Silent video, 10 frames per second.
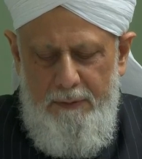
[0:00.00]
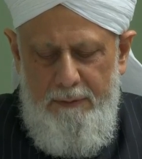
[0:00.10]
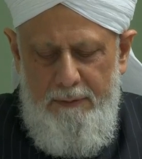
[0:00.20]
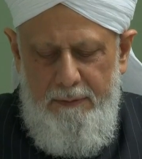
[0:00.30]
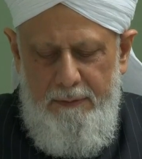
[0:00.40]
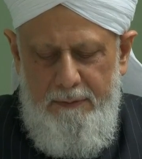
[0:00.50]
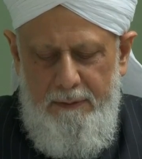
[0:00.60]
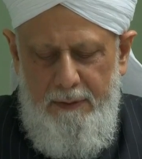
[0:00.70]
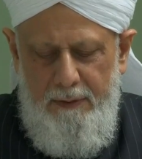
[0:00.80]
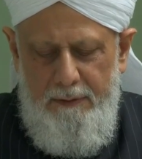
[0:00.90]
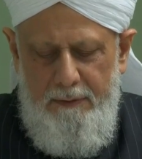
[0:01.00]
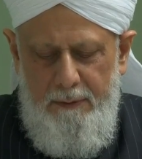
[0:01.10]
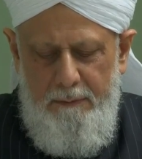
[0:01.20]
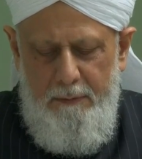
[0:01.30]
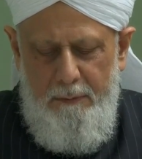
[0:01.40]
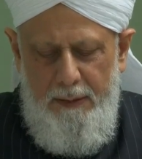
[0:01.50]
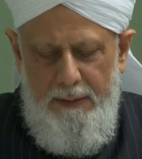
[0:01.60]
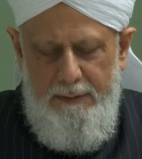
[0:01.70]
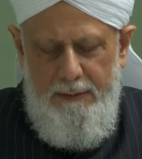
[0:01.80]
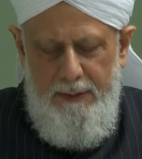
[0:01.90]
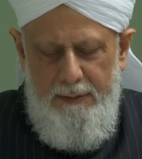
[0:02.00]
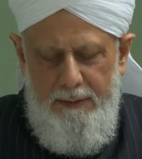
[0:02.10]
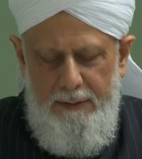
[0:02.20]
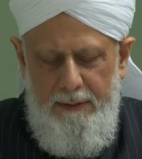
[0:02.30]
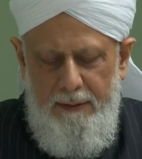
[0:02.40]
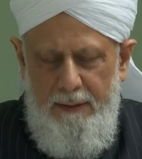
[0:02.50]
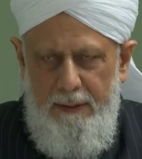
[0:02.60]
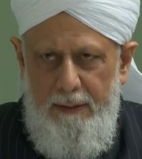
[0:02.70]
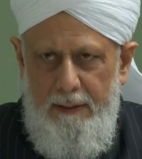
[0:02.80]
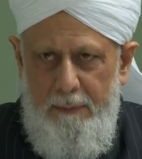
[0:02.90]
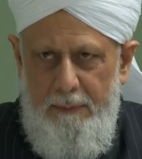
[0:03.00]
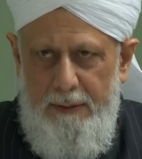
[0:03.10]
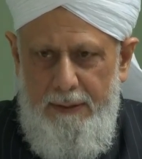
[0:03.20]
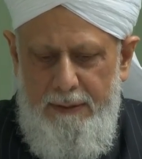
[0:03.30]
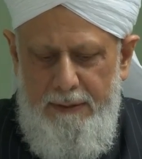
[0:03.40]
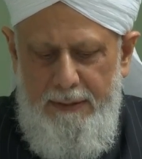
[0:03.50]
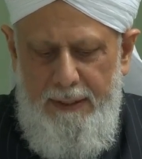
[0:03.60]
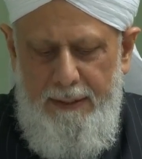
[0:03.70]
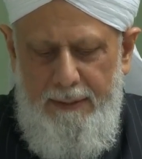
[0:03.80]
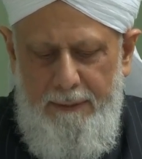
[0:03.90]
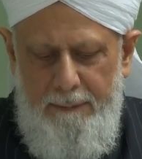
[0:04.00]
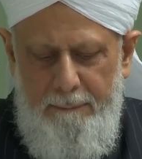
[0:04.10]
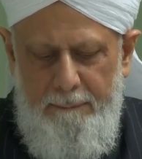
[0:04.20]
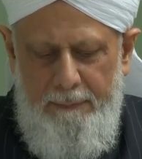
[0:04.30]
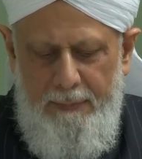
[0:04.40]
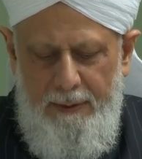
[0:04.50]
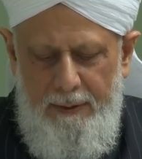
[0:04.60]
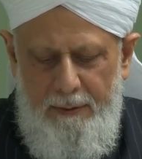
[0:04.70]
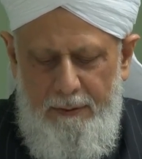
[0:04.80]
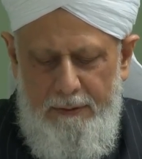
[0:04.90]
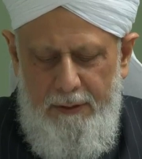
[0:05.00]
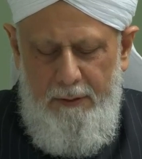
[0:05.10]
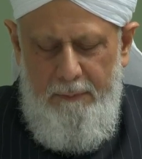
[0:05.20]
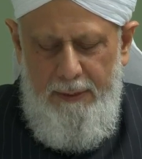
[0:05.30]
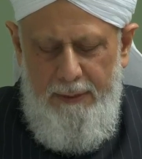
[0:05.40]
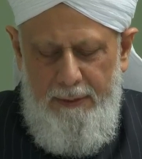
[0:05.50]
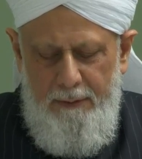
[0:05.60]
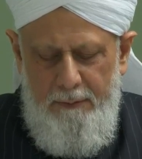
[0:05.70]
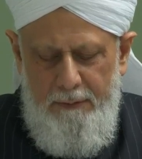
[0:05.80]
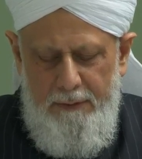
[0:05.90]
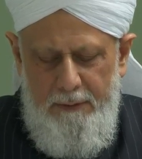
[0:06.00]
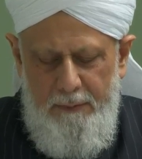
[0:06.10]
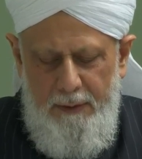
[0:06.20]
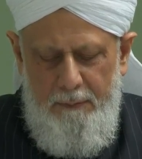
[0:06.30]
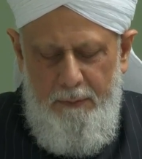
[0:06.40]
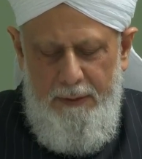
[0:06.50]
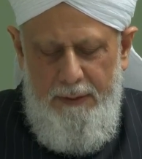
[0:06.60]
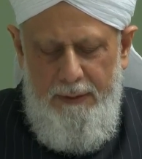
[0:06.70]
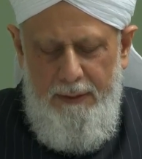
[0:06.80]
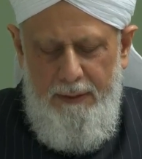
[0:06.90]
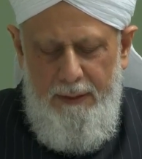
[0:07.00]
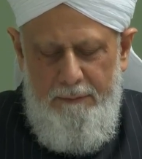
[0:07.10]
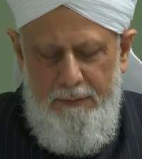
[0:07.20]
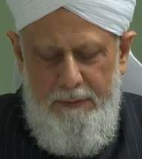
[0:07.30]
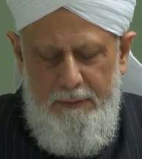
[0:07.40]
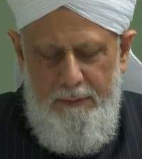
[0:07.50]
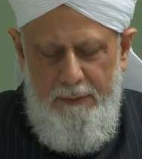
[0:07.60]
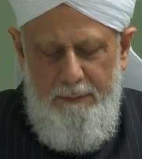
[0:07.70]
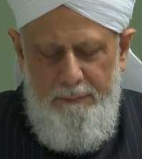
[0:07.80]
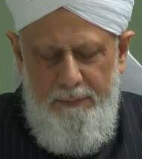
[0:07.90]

ve Allahü Teala Resul Ekrem sallallahu aleyhi ve sellem'e nasıl korudu? Bunlarla ilgili olarak gelecekte daha da fazla bilgi vereceğim.